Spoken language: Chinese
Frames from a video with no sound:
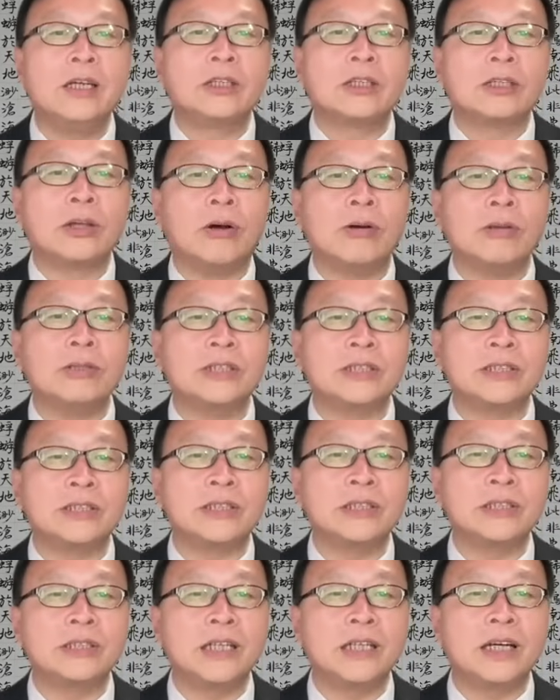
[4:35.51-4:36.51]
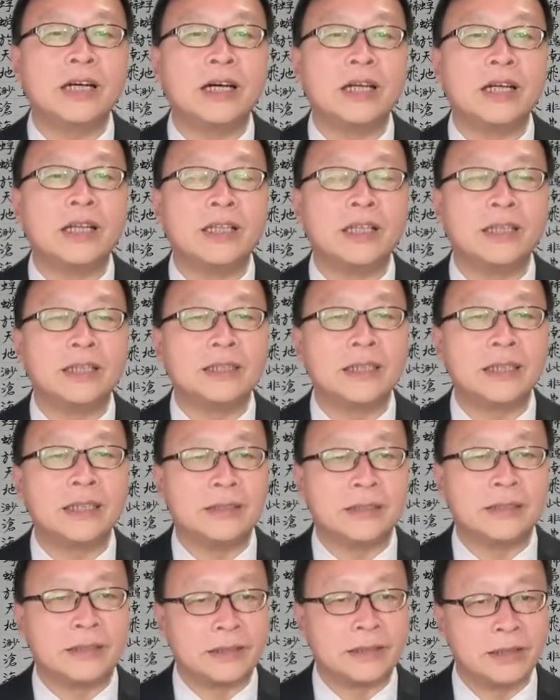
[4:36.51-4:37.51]
同时个人的
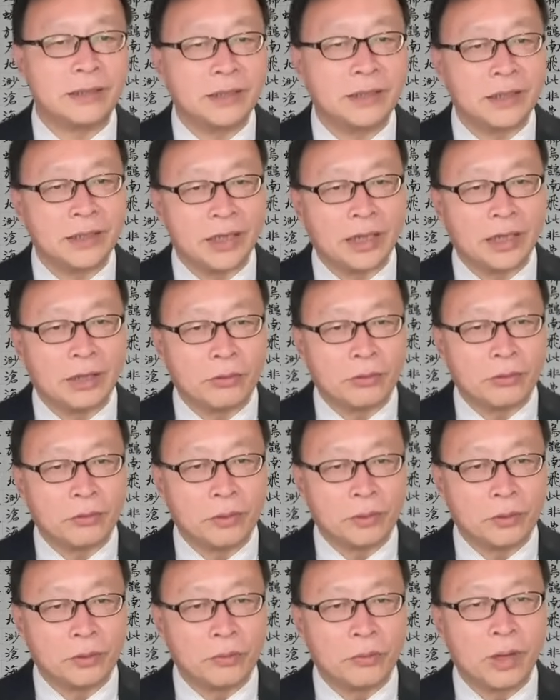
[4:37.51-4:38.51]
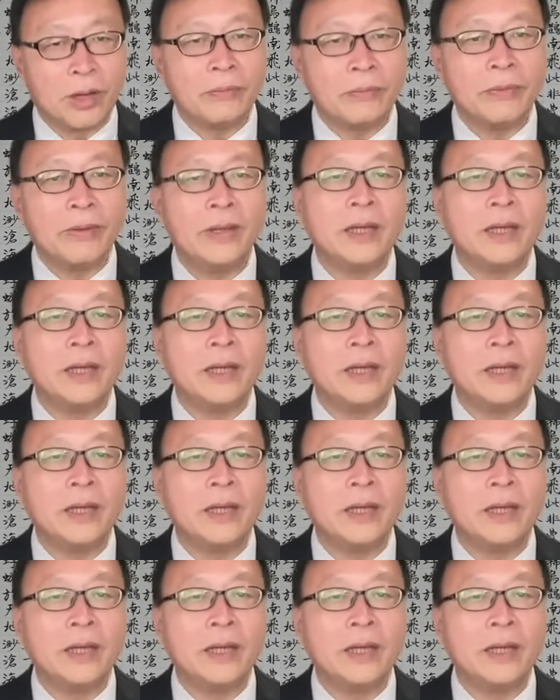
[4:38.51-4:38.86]
政治要过关。